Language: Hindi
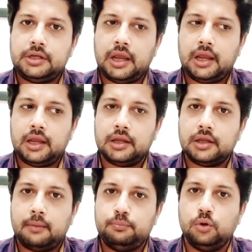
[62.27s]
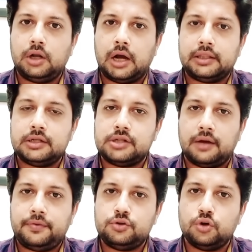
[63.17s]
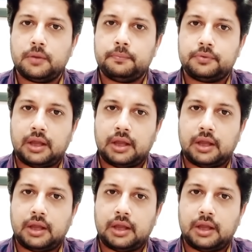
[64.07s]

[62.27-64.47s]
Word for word: ये अब्दुल कादर जाफर जो कि